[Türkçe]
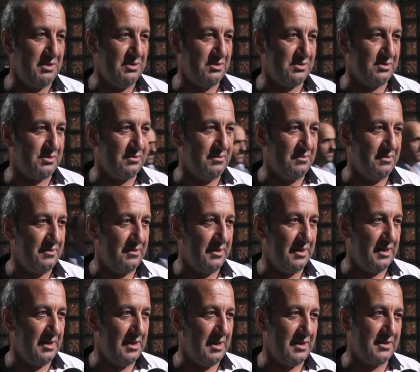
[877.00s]
biliyorsun.
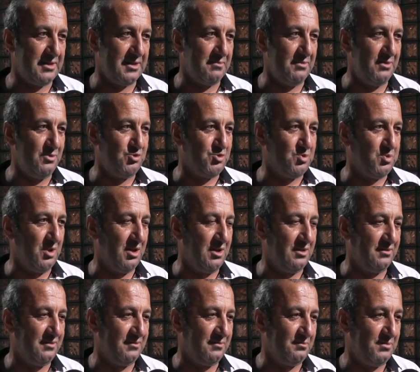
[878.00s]
Yani her zaman 3
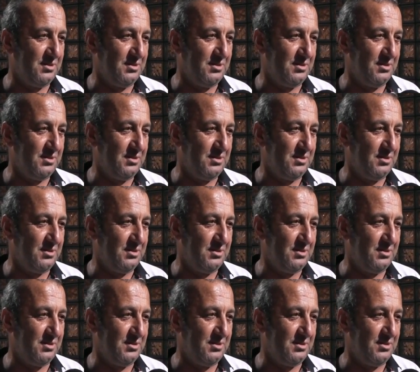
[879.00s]
puan.